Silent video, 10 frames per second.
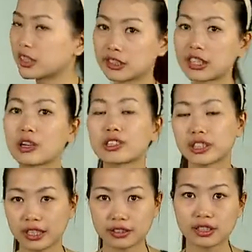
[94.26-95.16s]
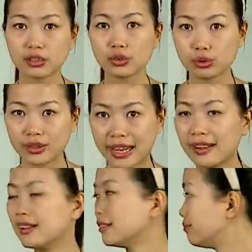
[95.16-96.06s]
程倒是挺清楚的，
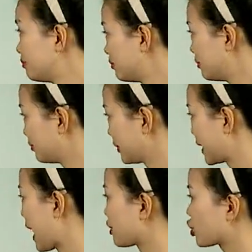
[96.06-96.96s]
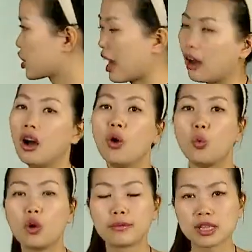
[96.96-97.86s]
但是啊，
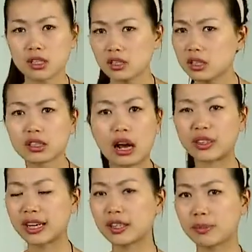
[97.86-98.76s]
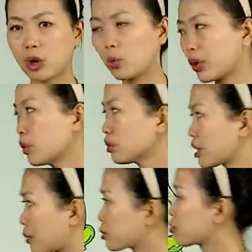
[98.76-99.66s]
我们自己脑袋里边我又想不